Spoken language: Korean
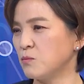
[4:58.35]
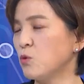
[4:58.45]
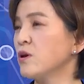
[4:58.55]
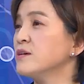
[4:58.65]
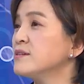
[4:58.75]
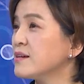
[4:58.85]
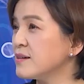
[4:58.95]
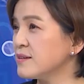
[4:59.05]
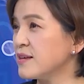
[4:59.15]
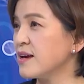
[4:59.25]

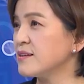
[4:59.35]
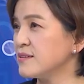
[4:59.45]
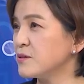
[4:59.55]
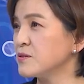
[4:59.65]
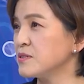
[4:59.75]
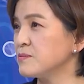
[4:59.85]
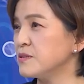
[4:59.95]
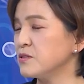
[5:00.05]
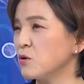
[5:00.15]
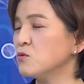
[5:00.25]
목회자에 대한
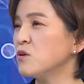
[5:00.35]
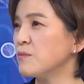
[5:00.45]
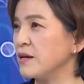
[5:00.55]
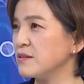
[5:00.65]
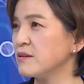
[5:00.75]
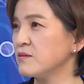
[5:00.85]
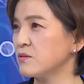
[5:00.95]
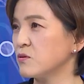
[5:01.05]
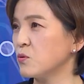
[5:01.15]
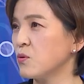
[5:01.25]
리더십은 연구가 많이
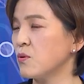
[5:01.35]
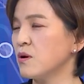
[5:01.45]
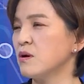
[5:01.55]
됐어도